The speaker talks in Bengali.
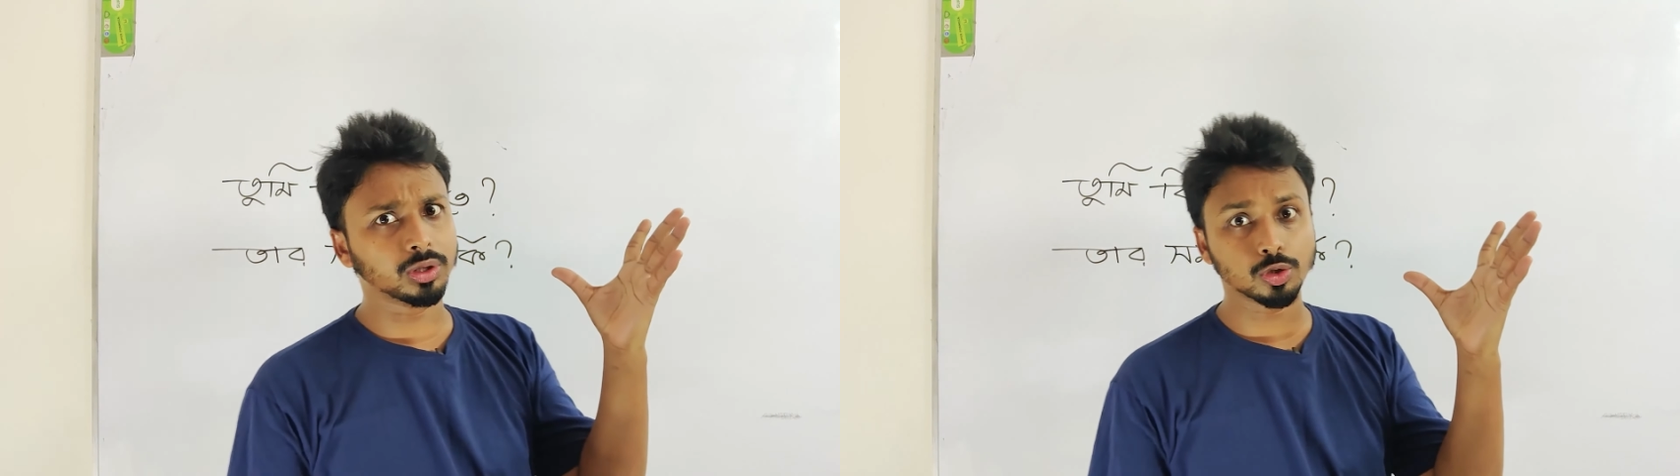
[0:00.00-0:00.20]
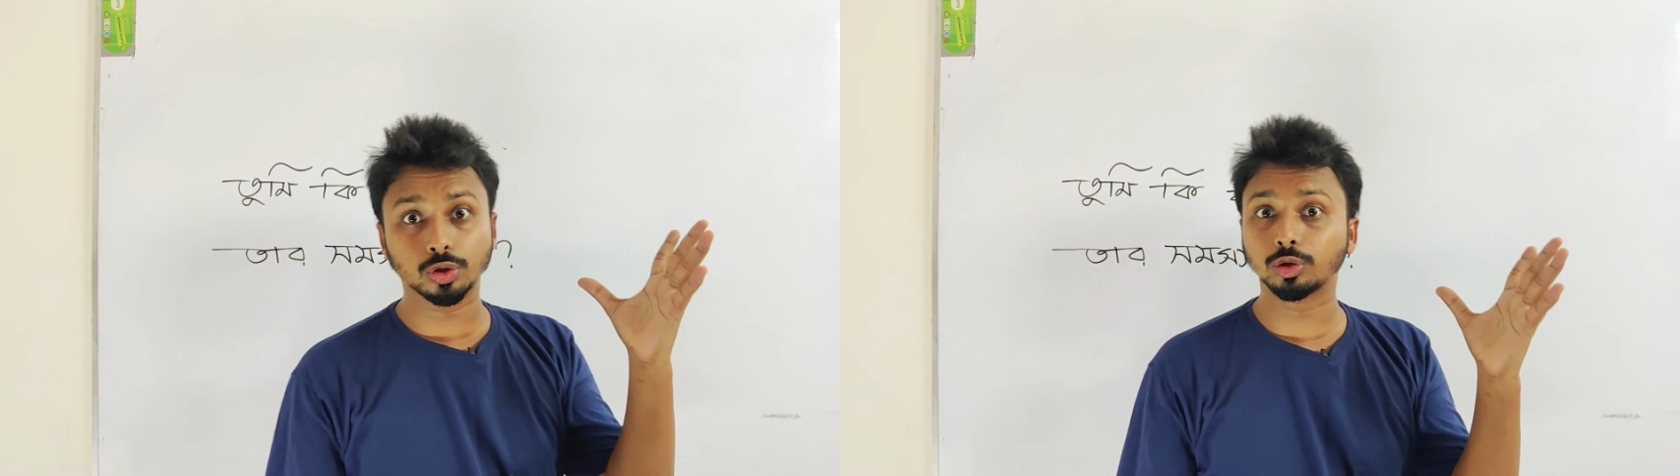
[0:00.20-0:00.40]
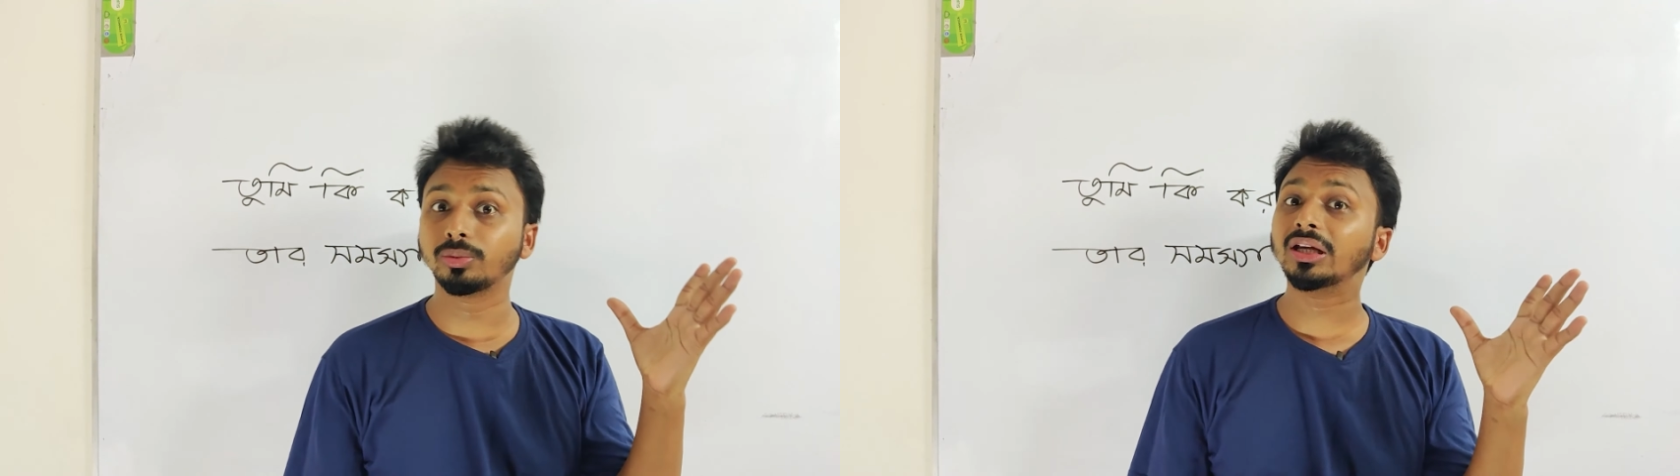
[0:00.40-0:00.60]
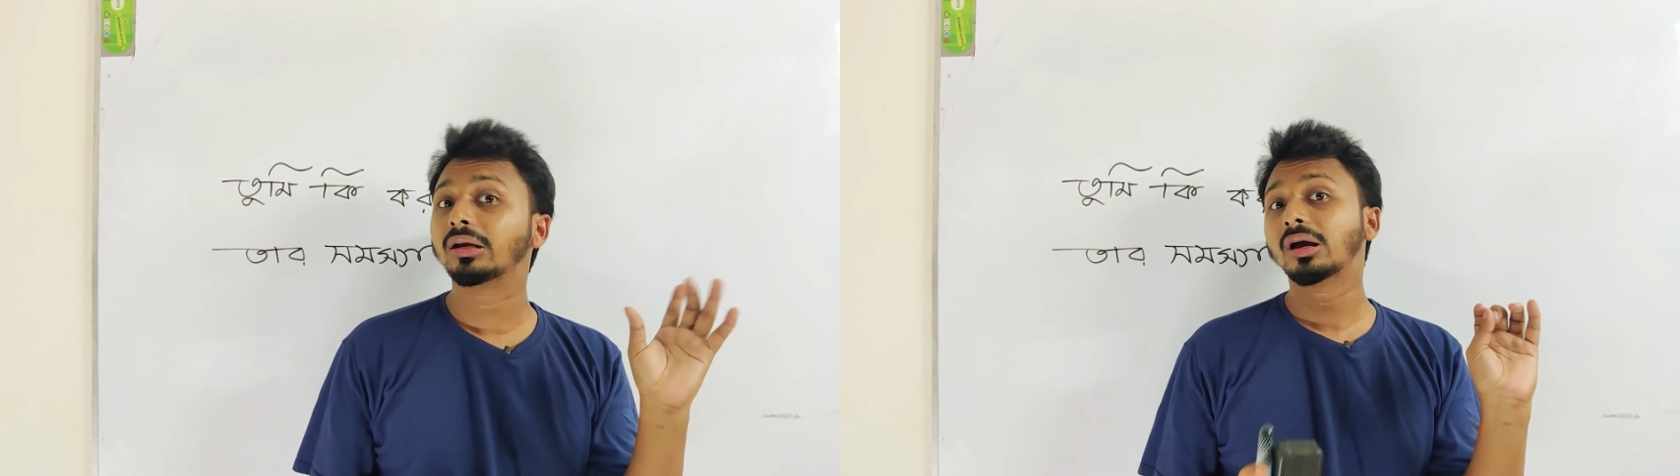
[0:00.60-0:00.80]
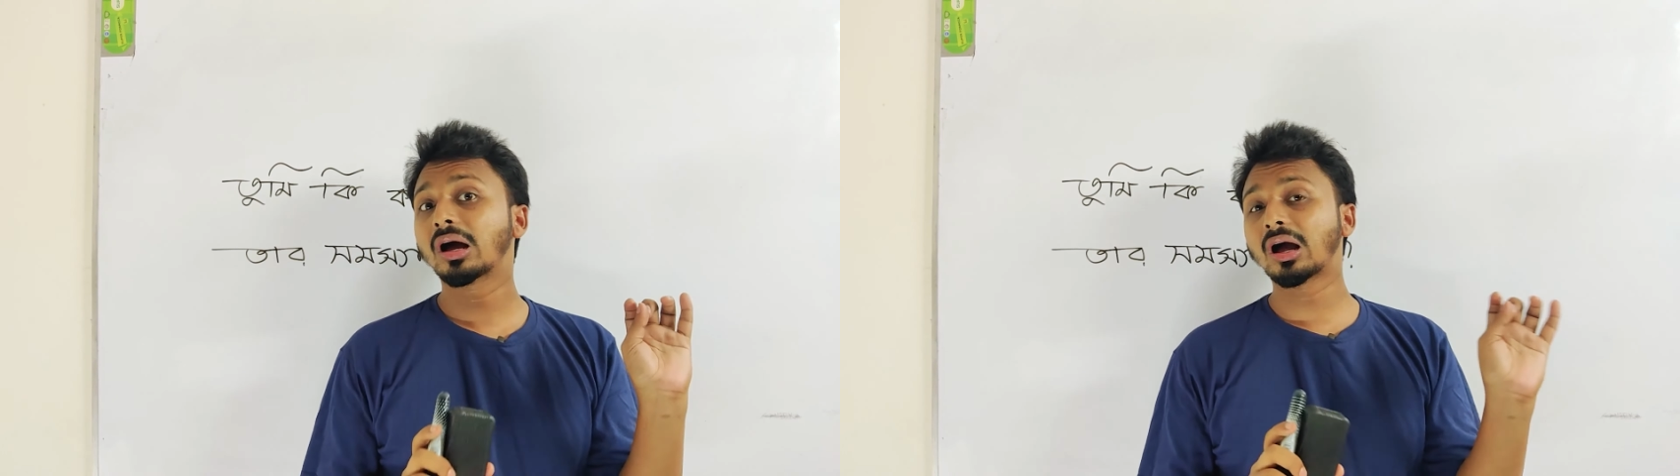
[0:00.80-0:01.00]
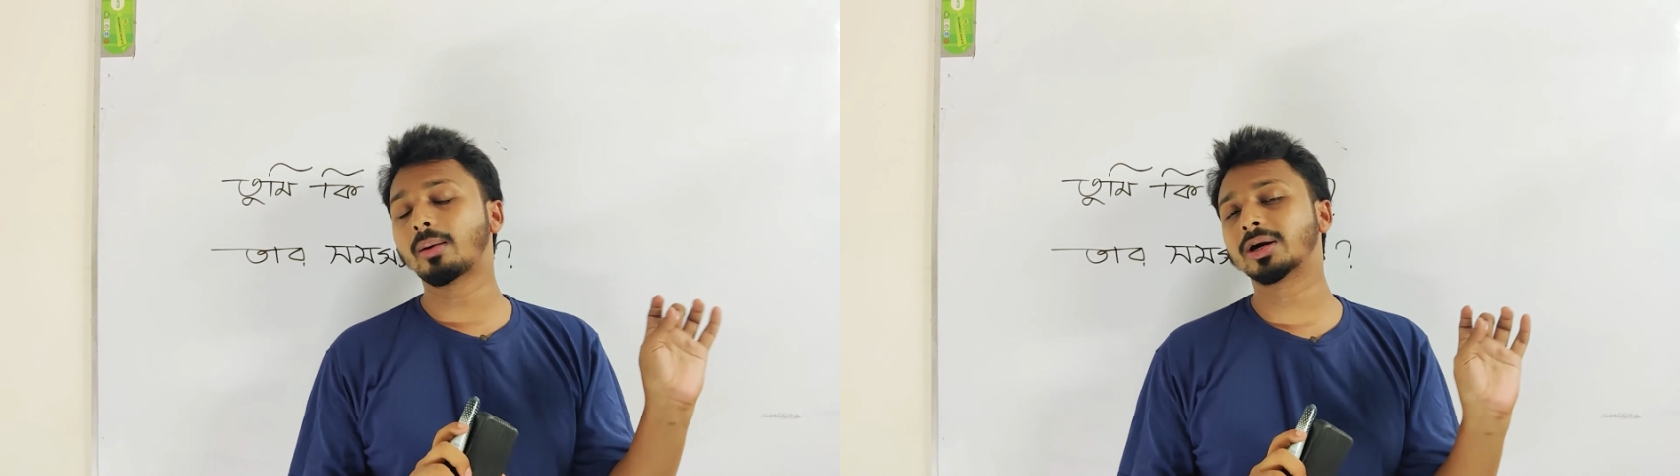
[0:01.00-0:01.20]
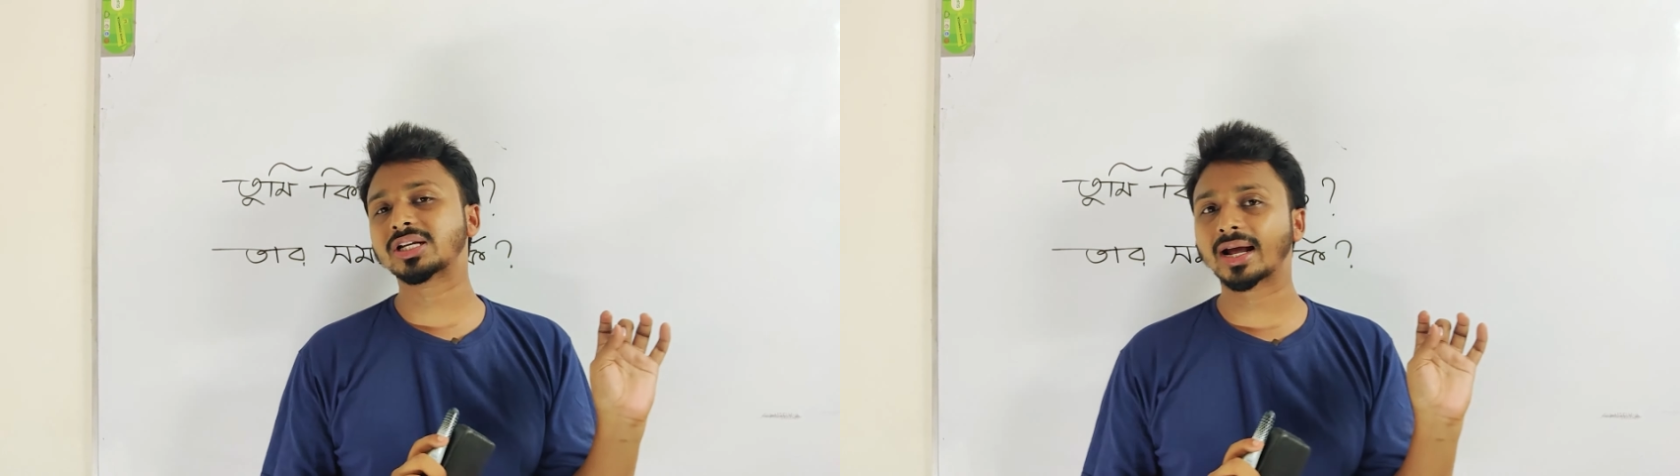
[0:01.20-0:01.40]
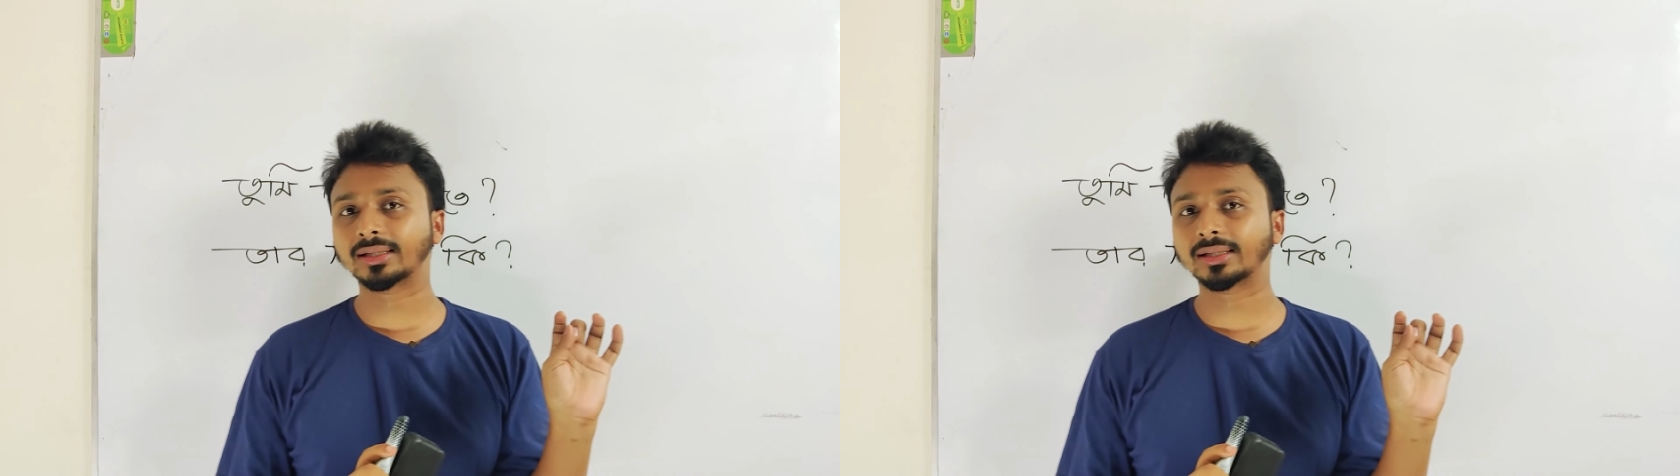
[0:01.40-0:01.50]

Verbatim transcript: যদি তুমি আমার জায়গায়